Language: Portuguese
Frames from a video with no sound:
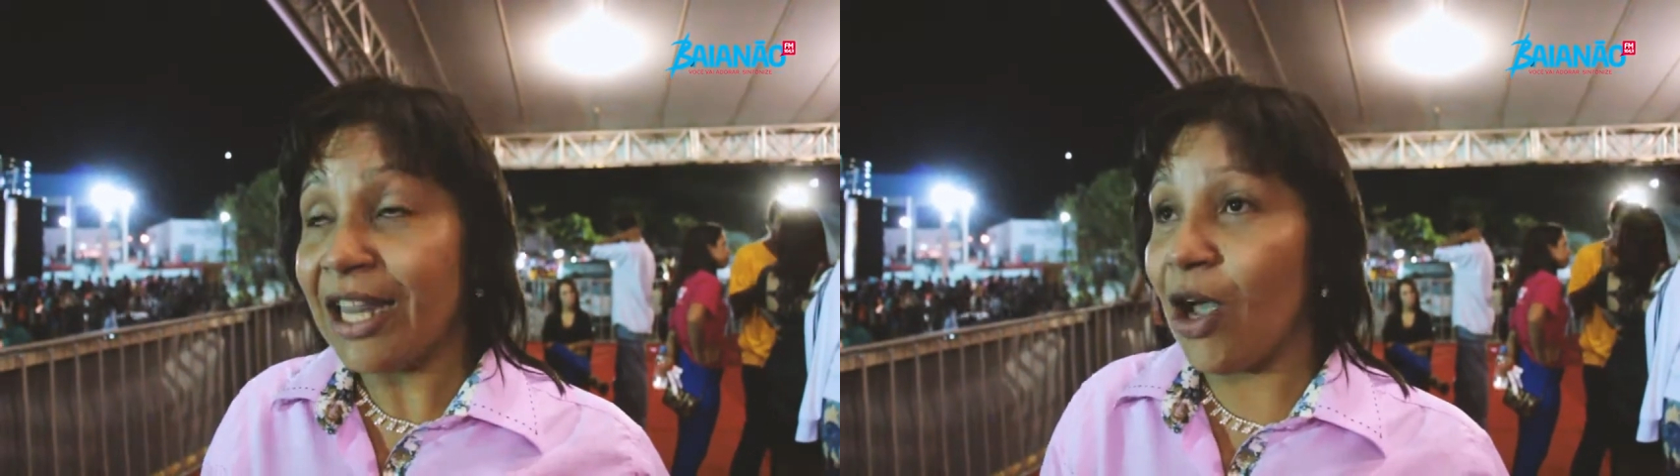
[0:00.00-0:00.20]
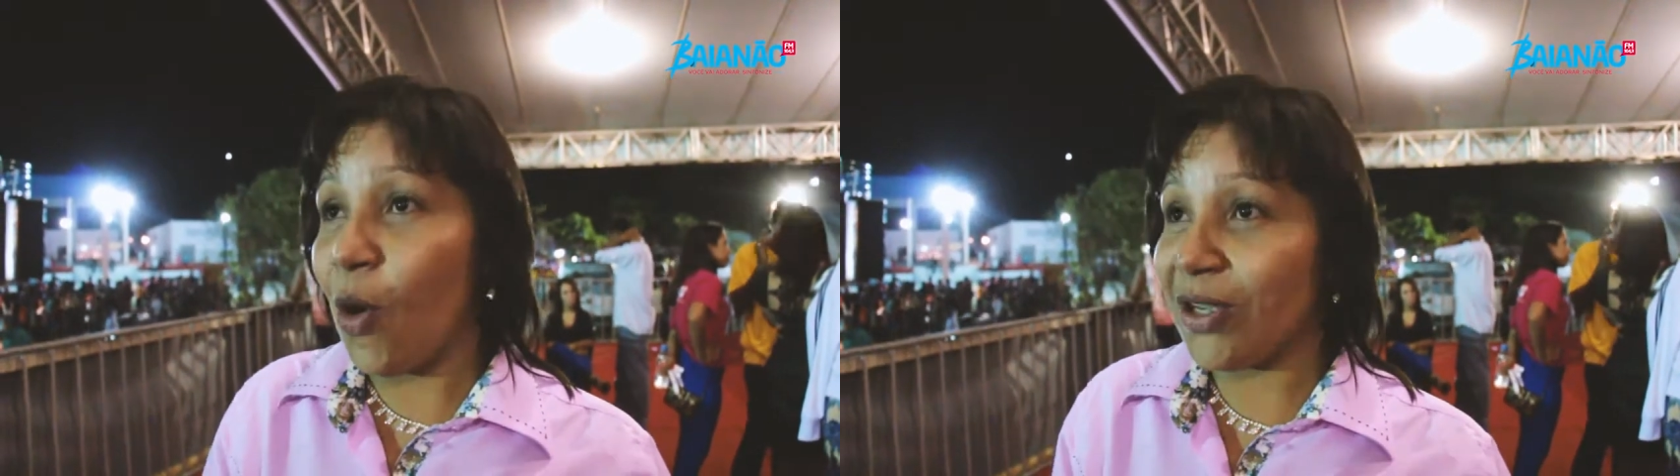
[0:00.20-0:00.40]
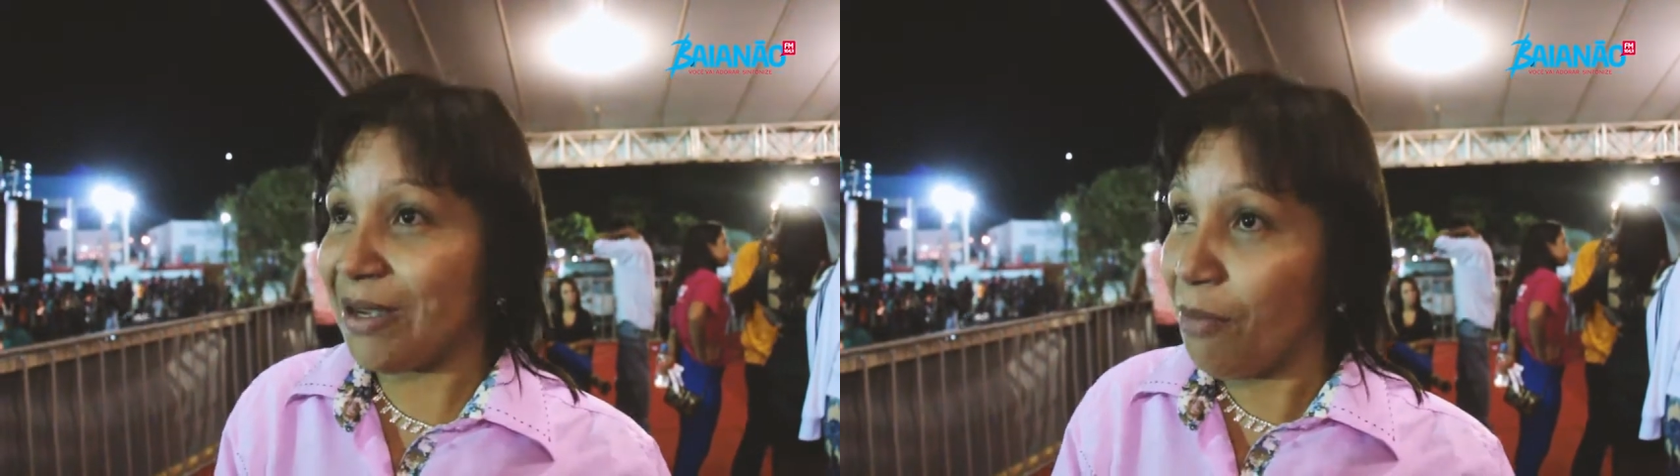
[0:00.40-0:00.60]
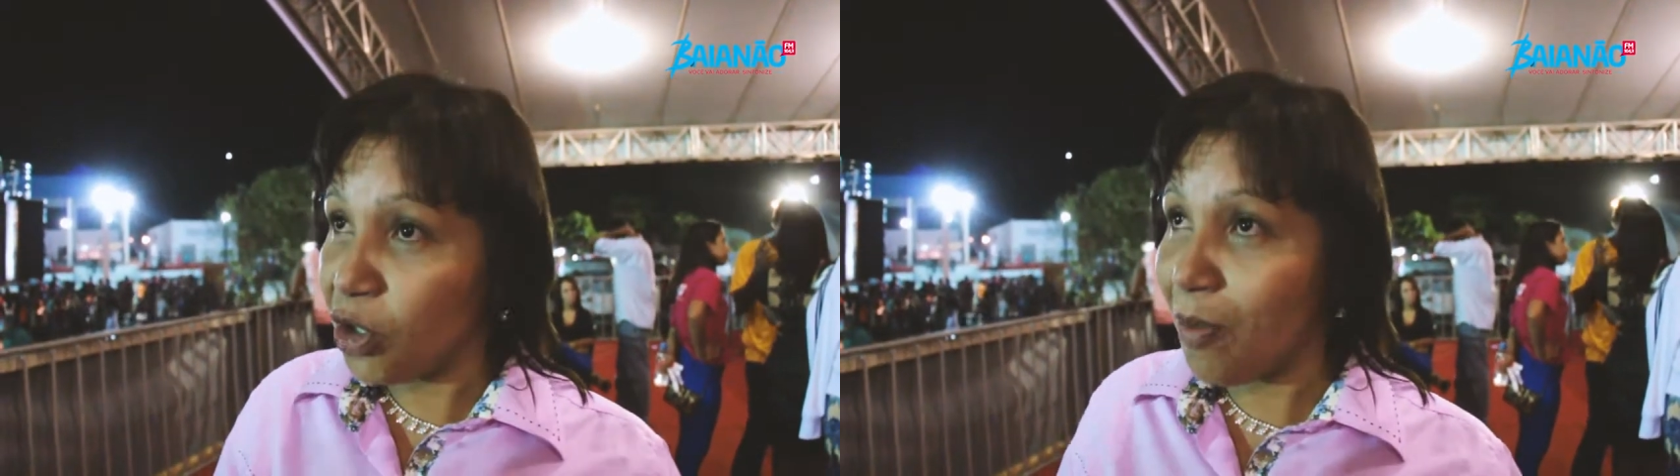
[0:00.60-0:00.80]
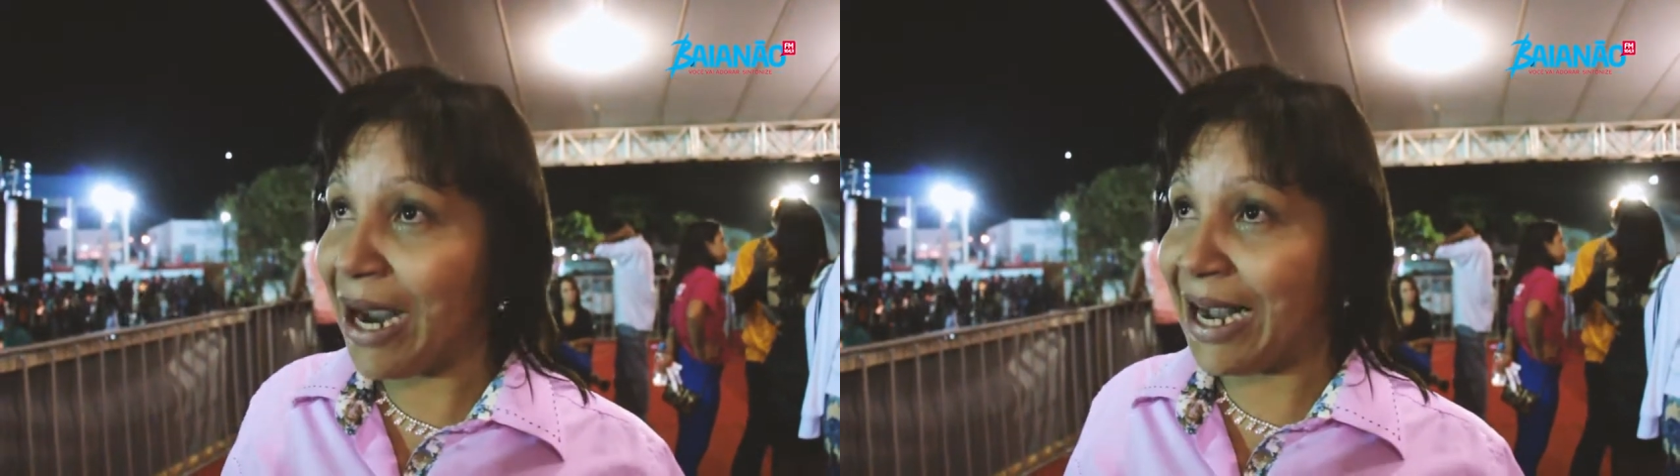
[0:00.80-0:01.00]
Então é uma coisa
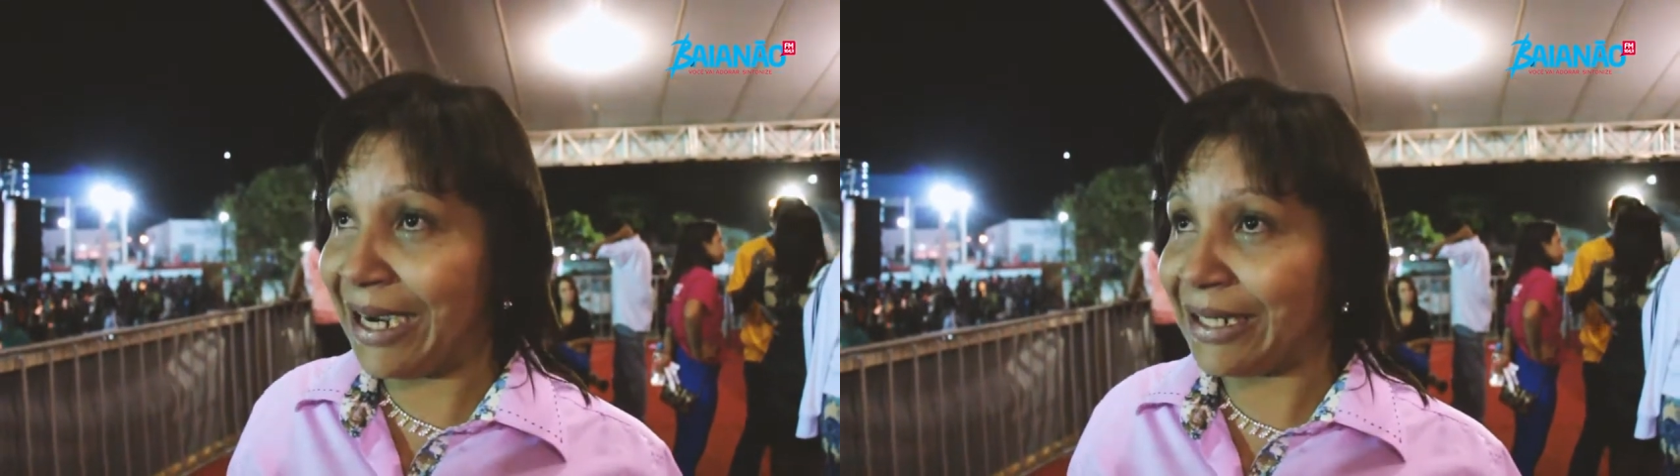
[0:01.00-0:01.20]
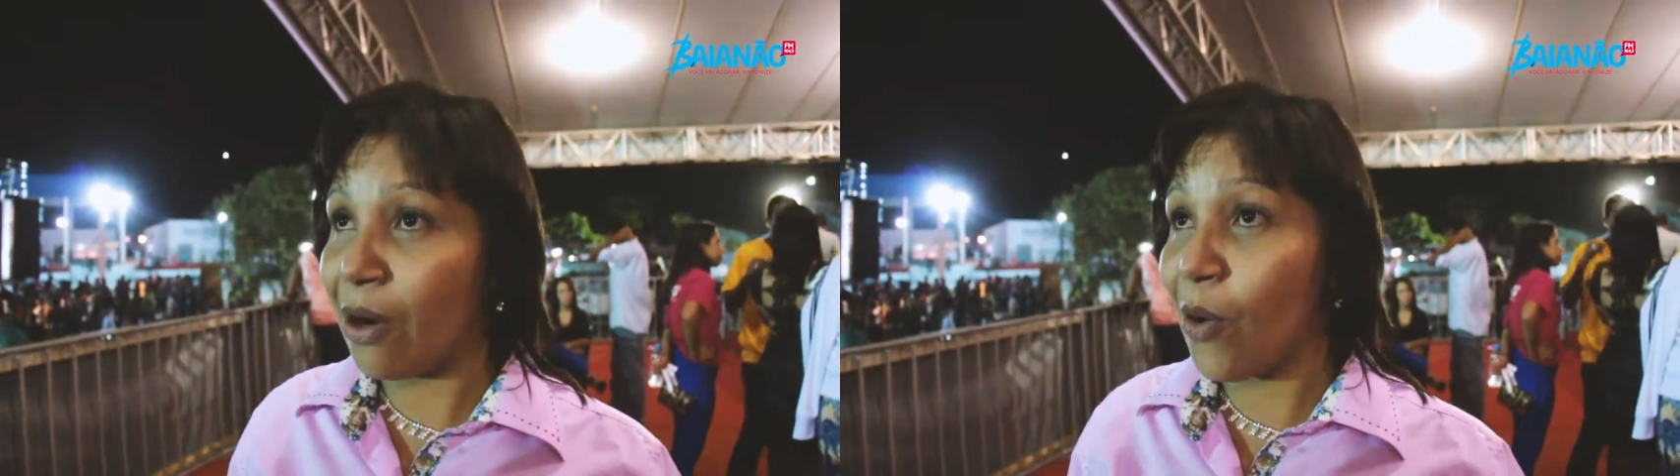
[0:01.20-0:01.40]
muito bacana,